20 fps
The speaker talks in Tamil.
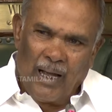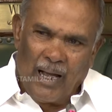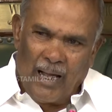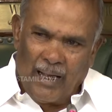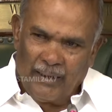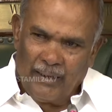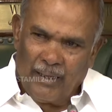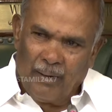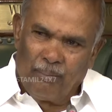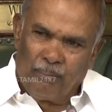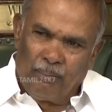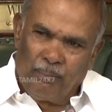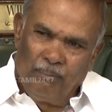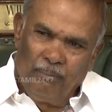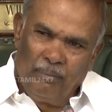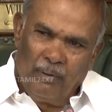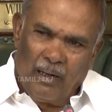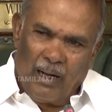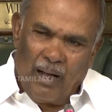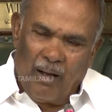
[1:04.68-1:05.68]
அந்த
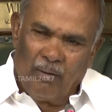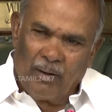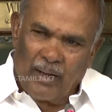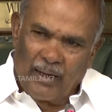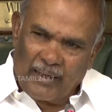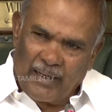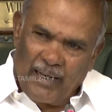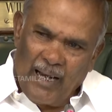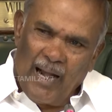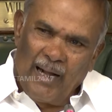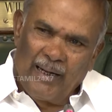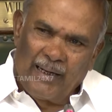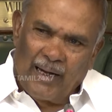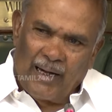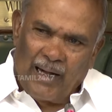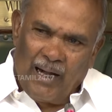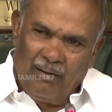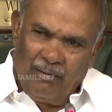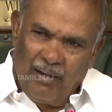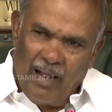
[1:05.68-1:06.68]
அவங்க கேட்ட
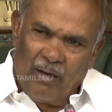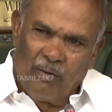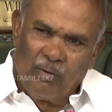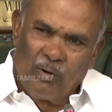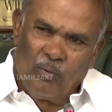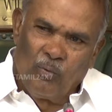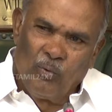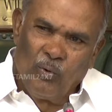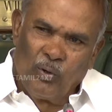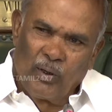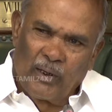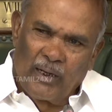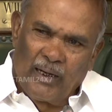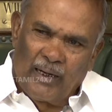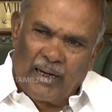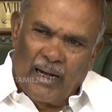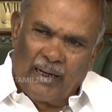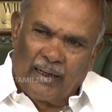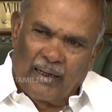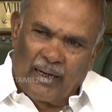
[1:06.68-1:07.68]
கேள்வி அவங்க ஊருக்கு
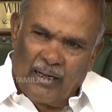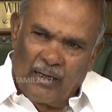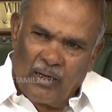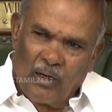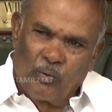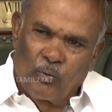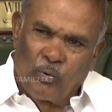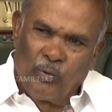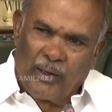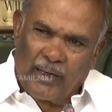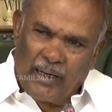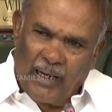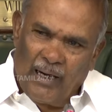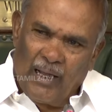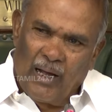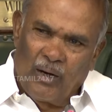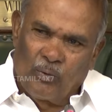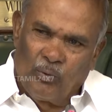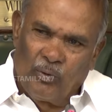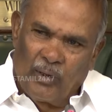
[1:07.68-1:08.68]
கேட்ட குடுக்கலா
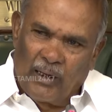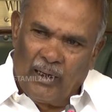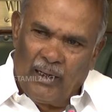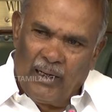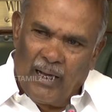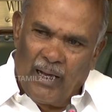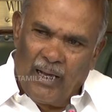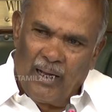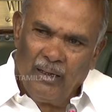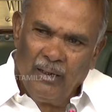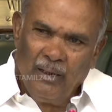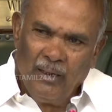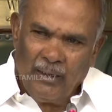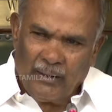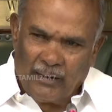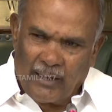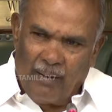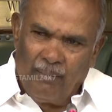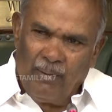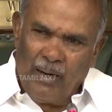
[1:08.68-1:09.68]
குடுக்கலையா
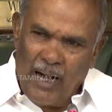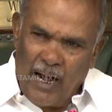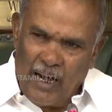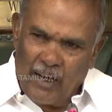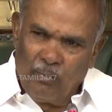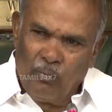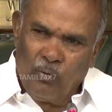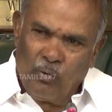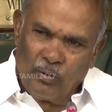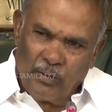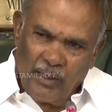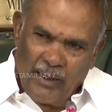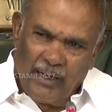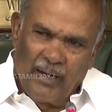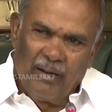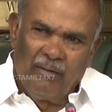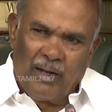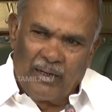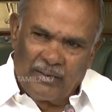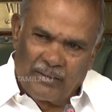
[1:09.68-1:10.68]
தமிழ்நாடு முழுவதும் நீங்க
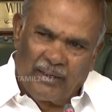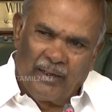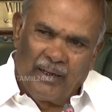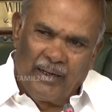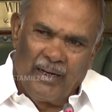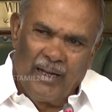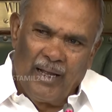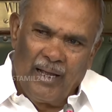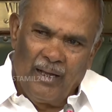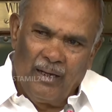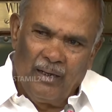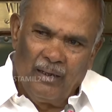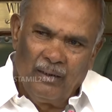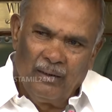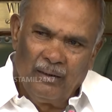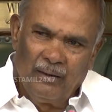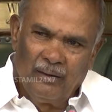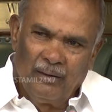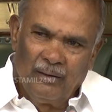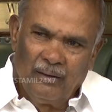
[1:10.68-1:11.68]
வாசிக்கிறீங்க
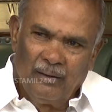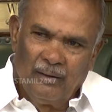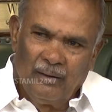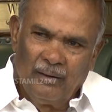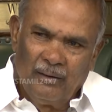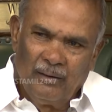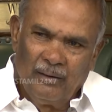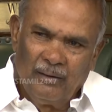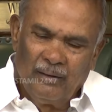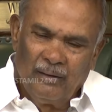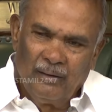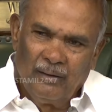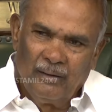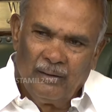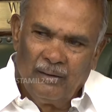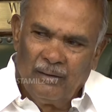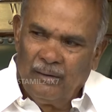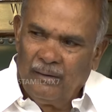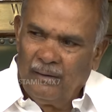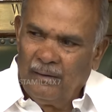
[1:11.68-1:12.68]

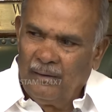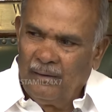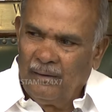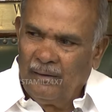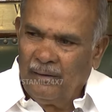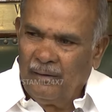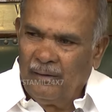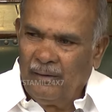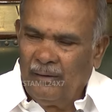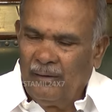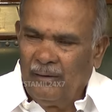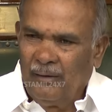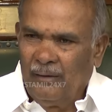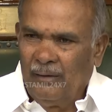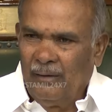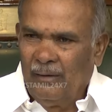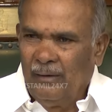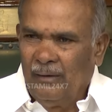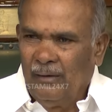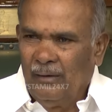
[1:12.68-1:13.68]
இதை போல
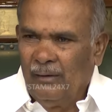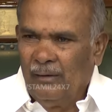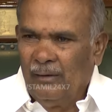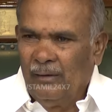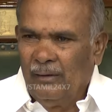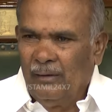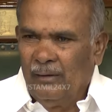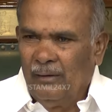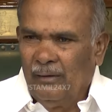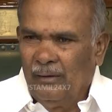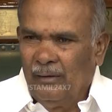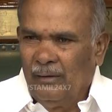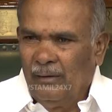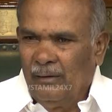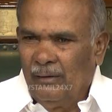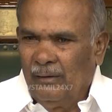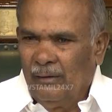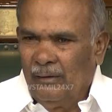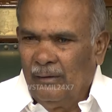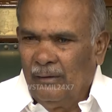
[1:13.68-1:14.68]
வழங்கப்பட்டு
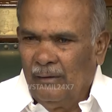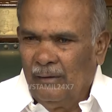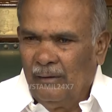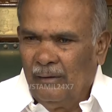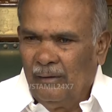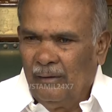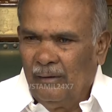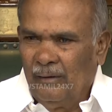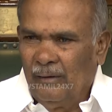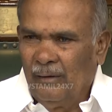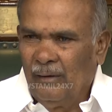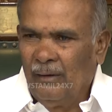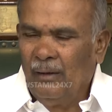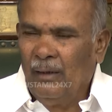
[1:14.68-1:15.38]
வருகின்ற நிலையில்